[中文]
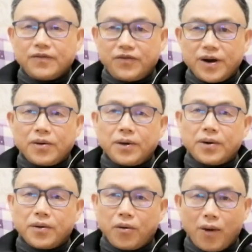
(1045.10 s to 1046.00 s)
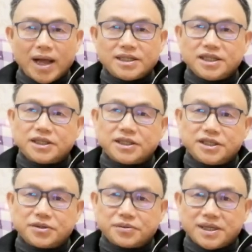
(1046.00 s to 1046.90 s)
氛围和环境的
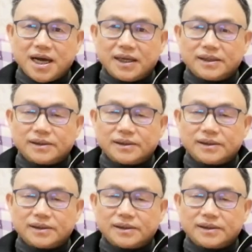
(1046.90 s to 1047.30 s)
基础上，